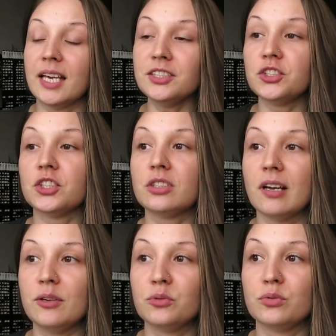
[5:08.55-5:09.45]
Я не
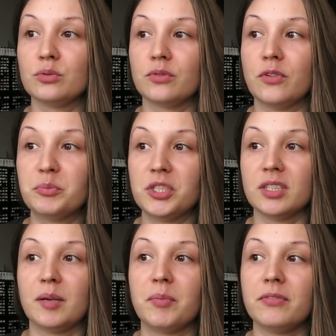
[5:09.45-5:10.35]
считаю
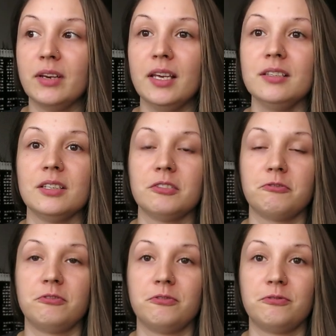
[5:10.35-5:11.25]
вообще добавление